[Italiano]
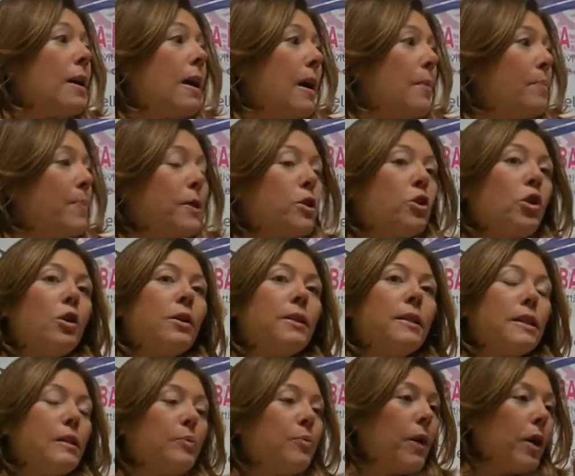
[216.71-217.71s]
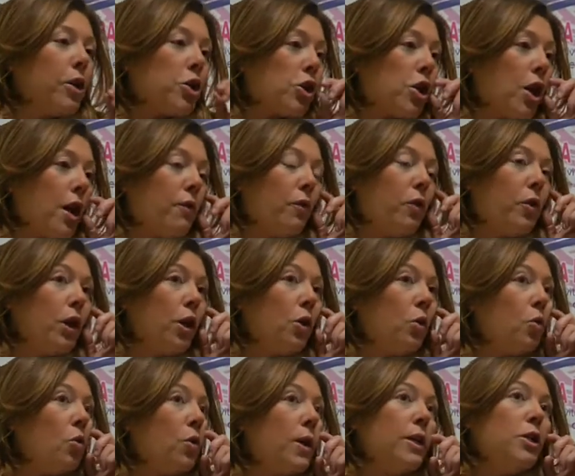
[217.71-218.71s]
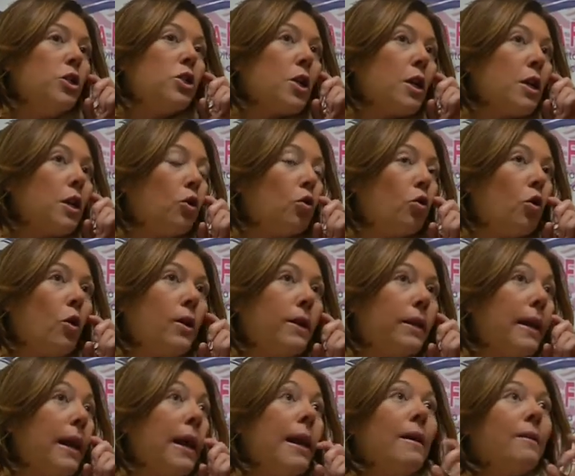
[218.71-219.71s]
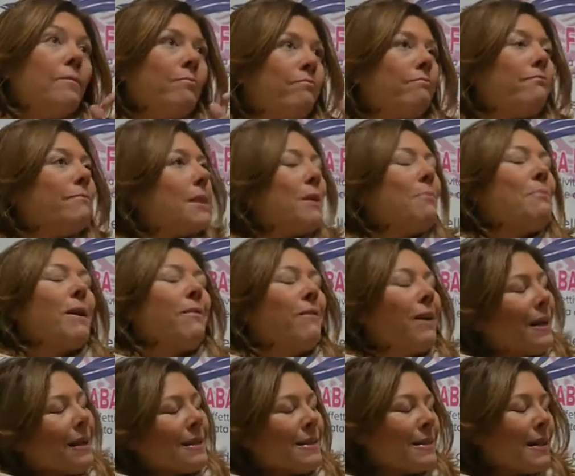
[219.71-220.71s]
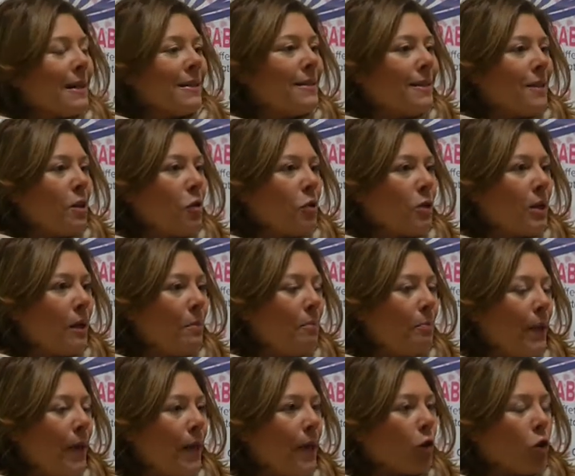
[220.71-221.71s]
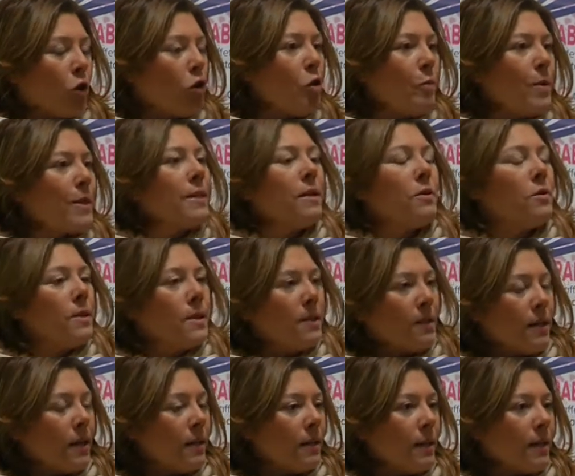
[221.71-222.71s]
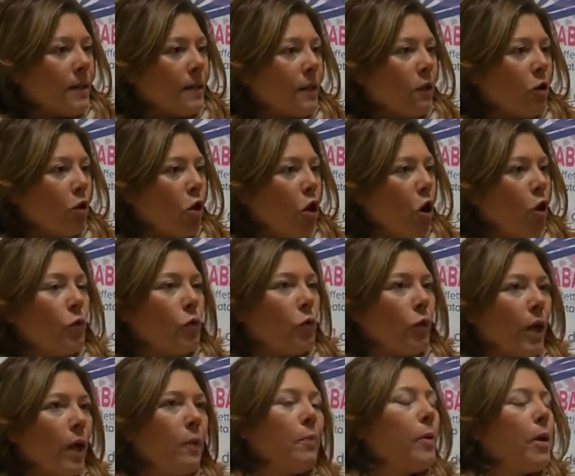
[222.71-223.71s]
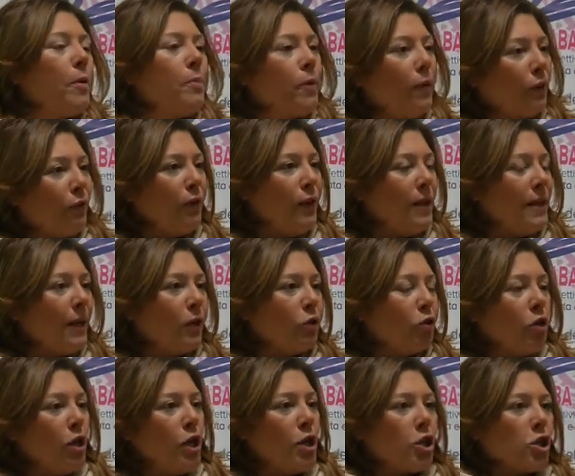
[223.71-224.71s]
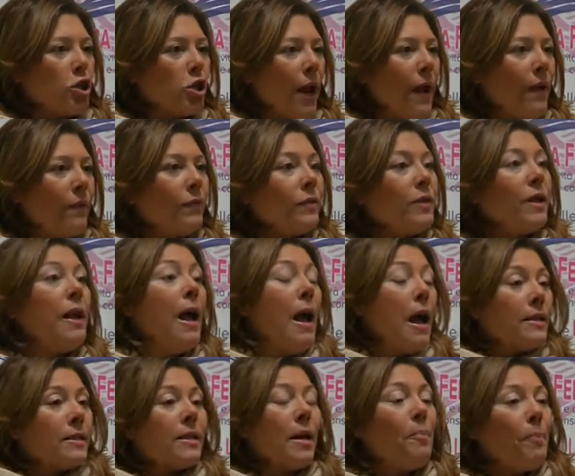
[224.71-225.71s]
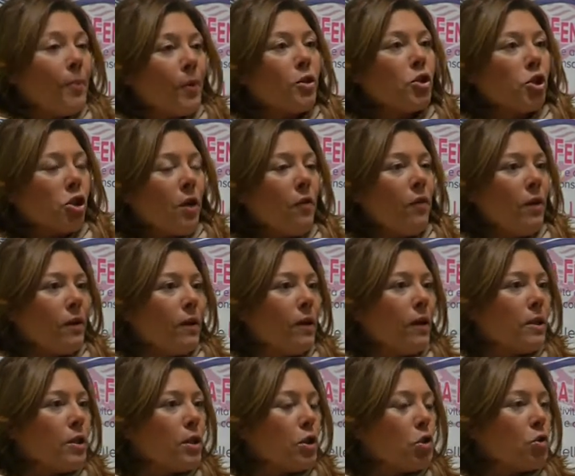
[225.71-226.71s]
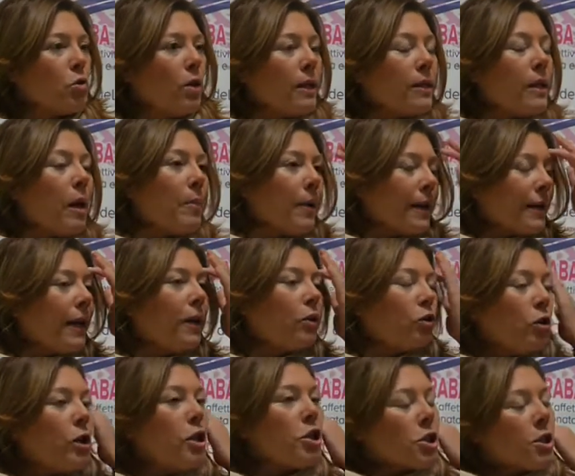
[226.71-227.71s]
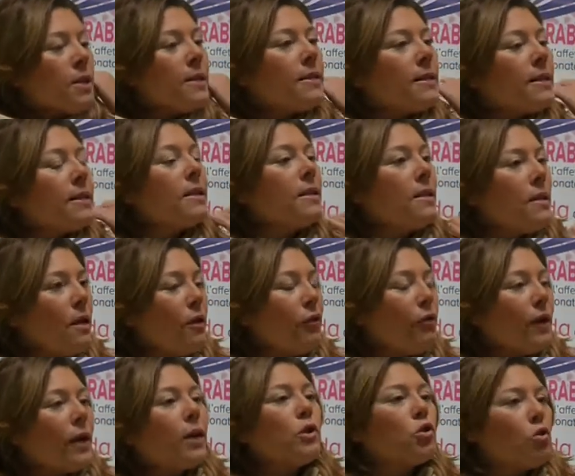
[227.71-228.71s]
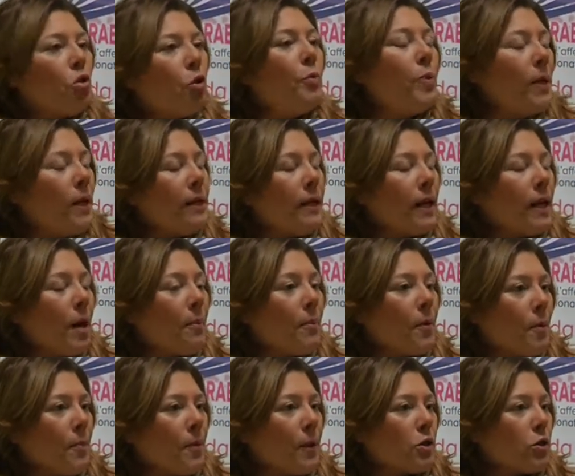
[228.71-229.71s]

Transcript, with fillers: episodi spiacevoli in cui i genitori sembrava cascassero dal pero, come se non si rendessero conto che i propri figli adolescenti si approcciavano alla sessualità, perché adolescenza significa scoprire la propria